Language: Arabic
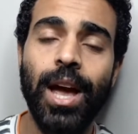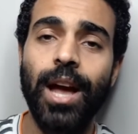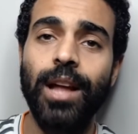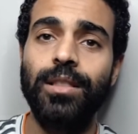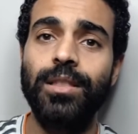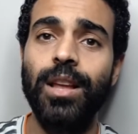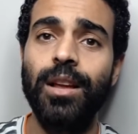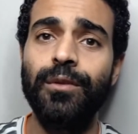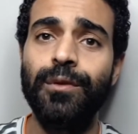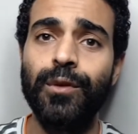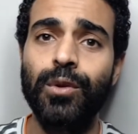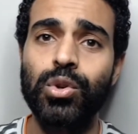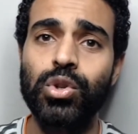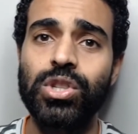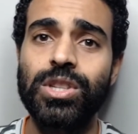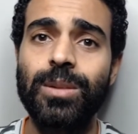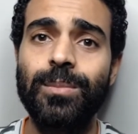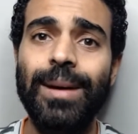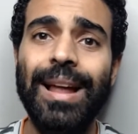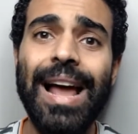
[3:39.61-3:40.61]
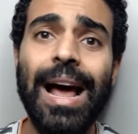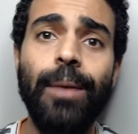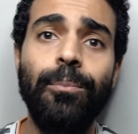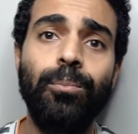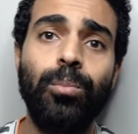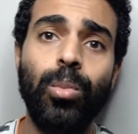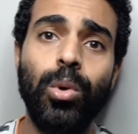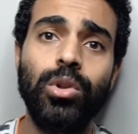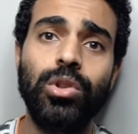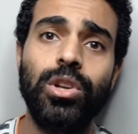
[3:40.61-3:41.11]
اتنين في نص
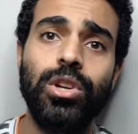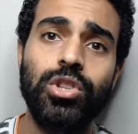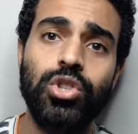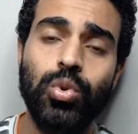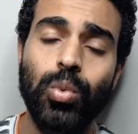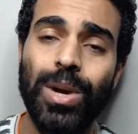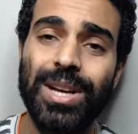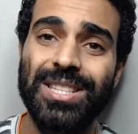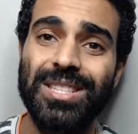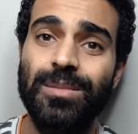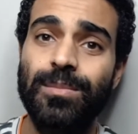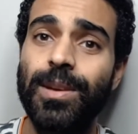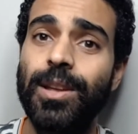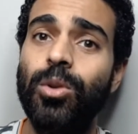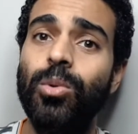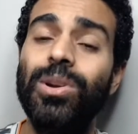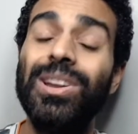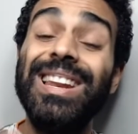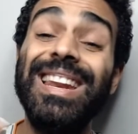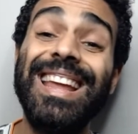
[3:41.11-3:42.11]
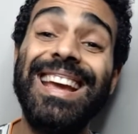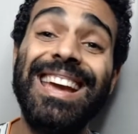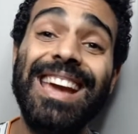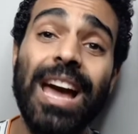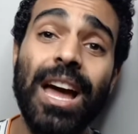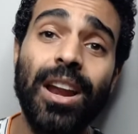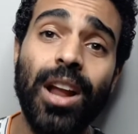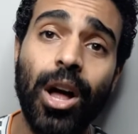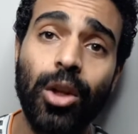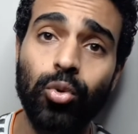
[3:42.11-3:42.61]
الملعب مودريتش وكاسيميرو اللي
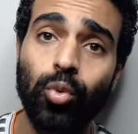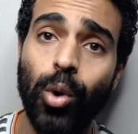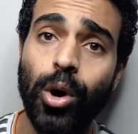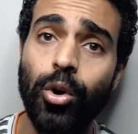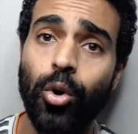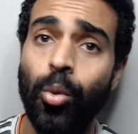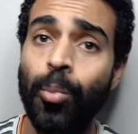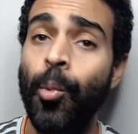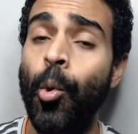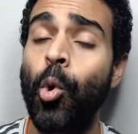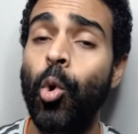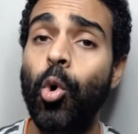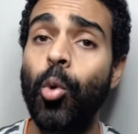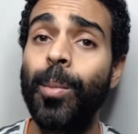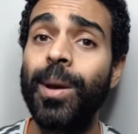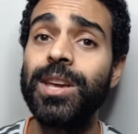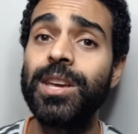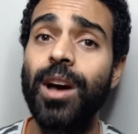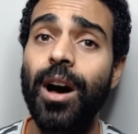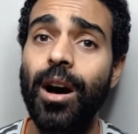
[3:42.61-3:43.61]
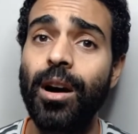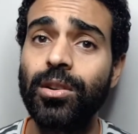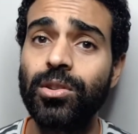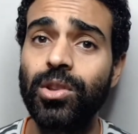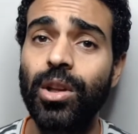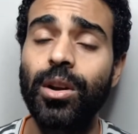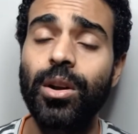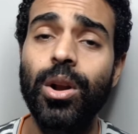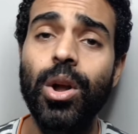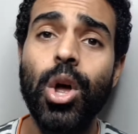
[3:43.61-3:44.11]
كان ادوارهم هجوميه
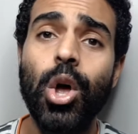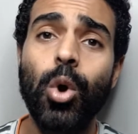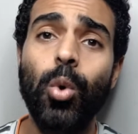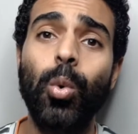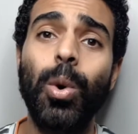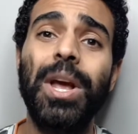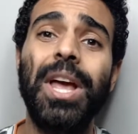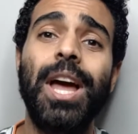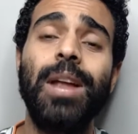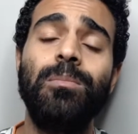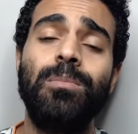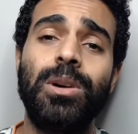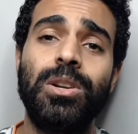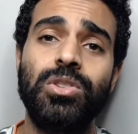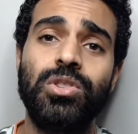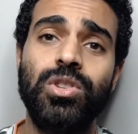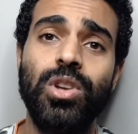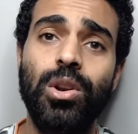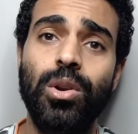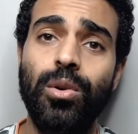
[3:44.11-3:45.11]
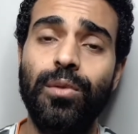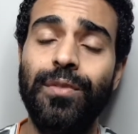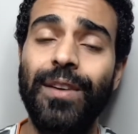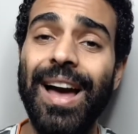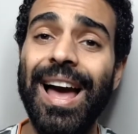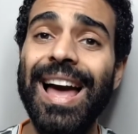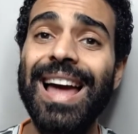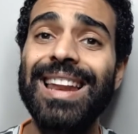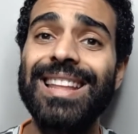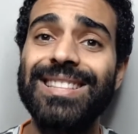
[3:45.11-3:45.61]
اكتر وكان مارسيلو في
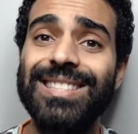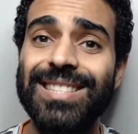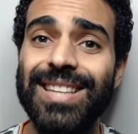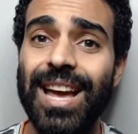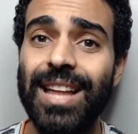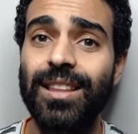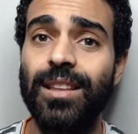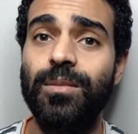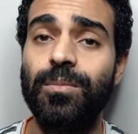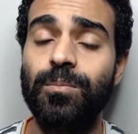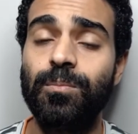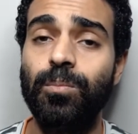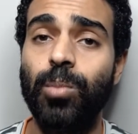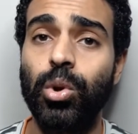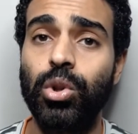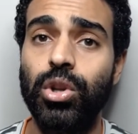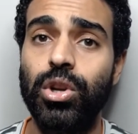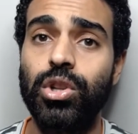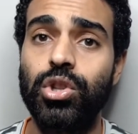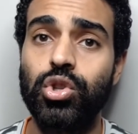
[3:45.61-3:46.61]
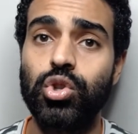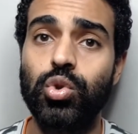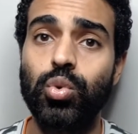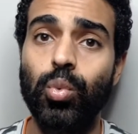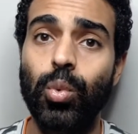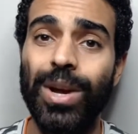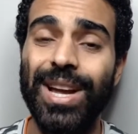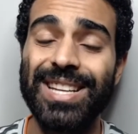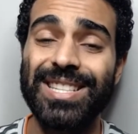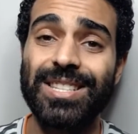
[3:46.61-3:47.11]
حاله زياده مودريتش
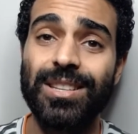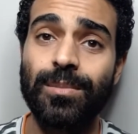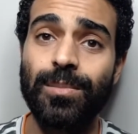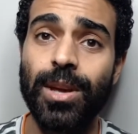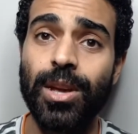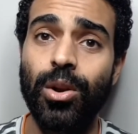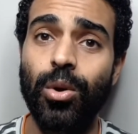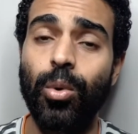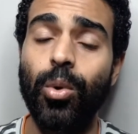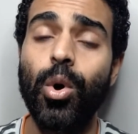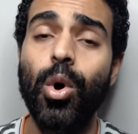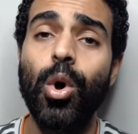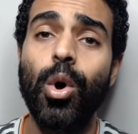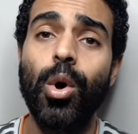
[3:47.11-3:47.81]
وكاسيميرو